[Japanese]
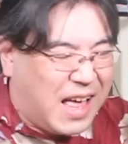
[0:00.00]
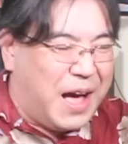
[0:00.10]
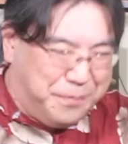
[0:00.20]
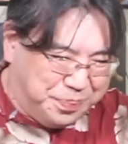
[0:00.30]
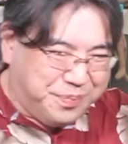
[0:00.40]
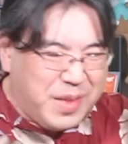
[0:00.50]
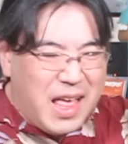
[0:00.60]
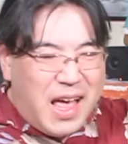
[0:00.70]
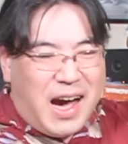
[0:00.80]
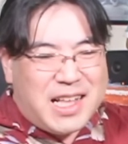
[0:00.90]
さ、
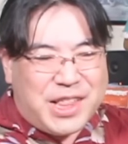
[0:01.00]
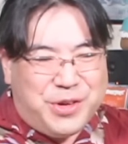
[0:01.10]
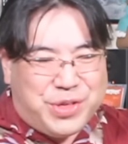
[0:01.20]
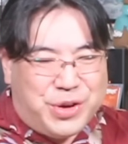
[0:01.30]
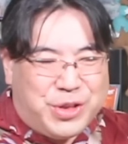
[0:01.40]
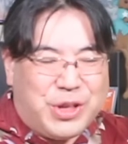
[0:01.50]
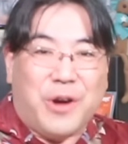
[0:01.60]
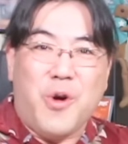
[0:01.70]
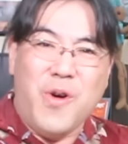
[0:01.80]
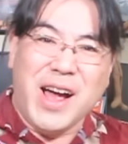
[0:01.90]
話をするっていうの
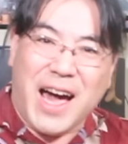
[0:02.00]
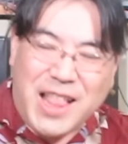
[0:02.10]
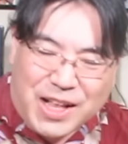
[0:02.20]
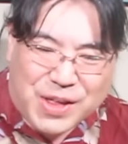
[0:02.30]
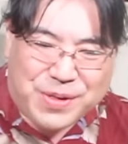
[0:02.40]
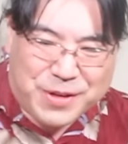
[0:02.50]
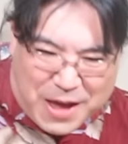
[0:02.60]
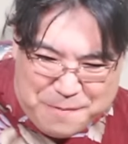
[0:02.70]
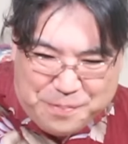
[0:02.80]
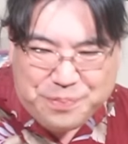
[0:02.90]
は論外なんですよ
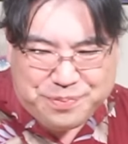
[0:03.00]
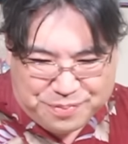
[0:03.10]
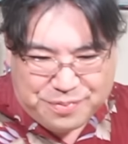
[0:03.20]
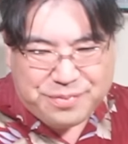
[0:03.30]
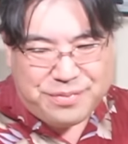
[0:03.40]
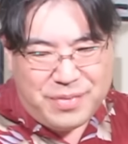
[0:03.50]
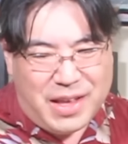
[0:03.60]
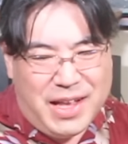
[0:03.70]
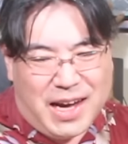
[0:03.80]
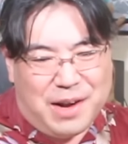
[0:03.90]
ね。
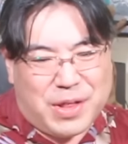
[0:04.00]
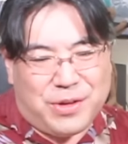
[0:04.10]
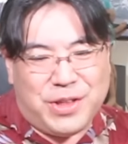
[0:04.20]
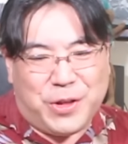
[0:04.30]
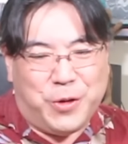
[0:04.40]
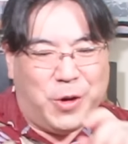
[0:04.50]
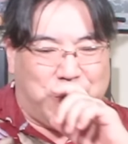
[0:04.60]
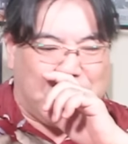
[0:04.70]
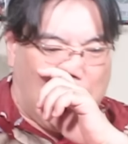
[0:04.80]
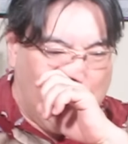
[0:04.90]
だからまあそういったところ
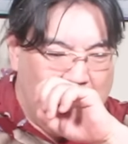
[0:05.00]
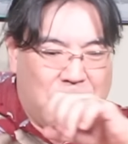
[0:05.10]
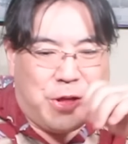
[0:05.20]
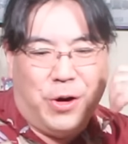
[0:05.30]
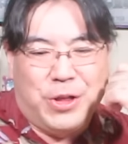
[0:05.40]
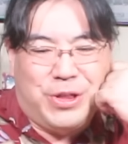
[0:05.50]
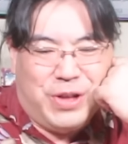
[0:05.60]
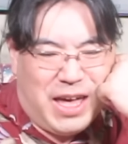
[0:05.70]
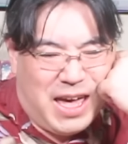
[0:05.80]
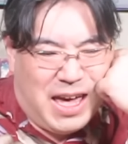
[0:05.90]
もさ、ちょっ
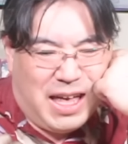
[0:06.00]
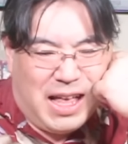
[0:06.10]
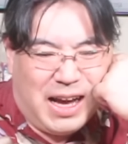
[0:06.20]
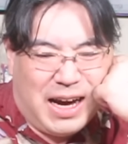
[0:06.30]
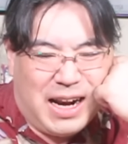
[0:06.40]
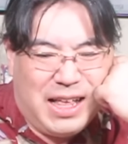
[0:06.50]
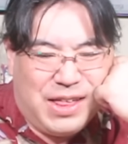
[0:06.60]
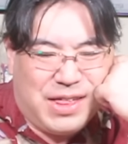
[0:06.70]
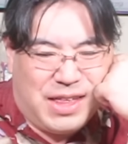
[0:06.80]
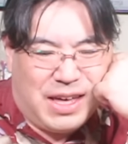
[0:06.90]
とね、なんかあれ
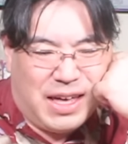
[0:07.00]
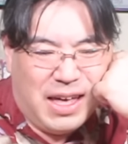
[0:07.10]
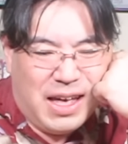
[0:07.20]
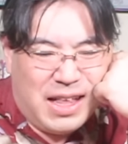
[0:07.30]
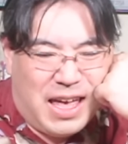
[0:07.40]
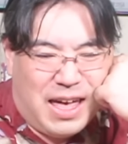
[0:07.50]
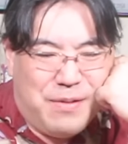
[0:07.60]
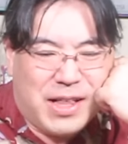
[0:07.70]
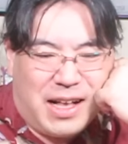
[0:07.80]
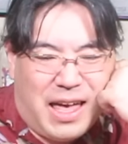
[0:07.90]
ですし、で、
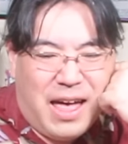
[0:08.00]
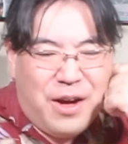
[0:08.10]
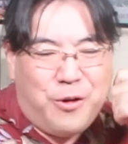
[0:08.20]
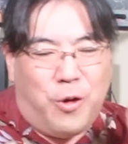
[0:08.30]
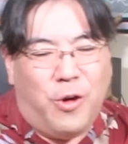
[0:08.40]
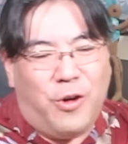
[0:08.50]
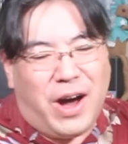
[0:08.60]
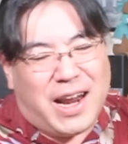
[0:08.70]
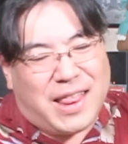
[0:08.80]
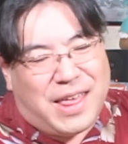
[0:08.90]
またね、郷
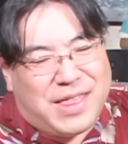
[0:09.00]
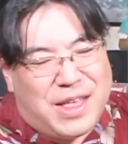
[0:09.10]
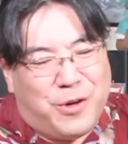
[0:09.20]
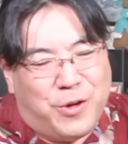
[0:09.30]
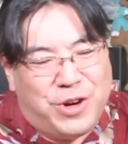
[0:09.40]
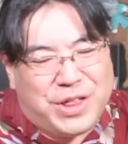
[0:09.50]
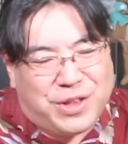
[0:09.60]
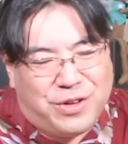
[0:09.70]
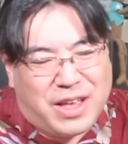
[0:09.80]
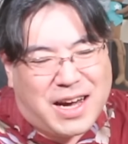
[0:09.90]
原先生に法
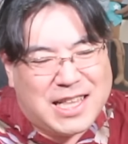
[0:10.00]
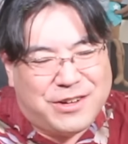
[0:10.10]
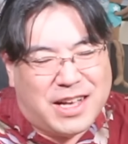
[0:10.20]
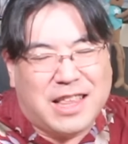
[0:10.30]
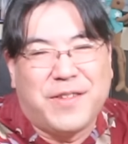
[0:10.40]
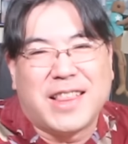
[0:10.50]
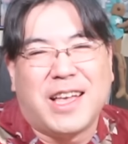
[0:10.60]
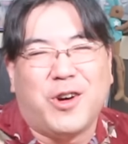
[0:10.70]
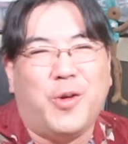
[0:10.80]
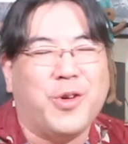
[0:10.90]
律論で叶うなんて全
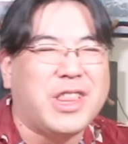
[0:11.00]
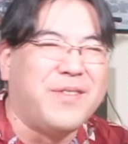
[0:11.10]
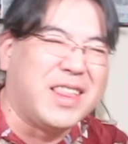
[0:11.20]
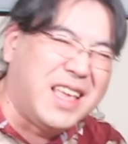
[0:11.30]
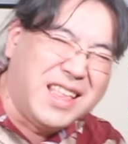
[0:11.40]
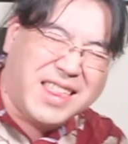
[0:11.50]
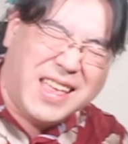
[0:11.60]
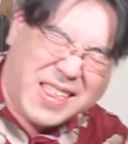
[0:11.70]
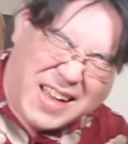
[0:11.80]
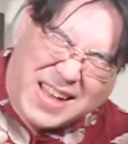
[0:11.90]
く思ってませんっつっ
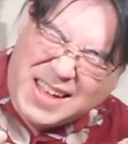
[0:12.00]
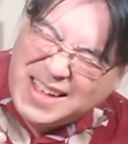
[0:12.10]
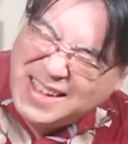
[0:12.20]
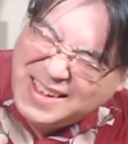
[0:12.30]
てさ、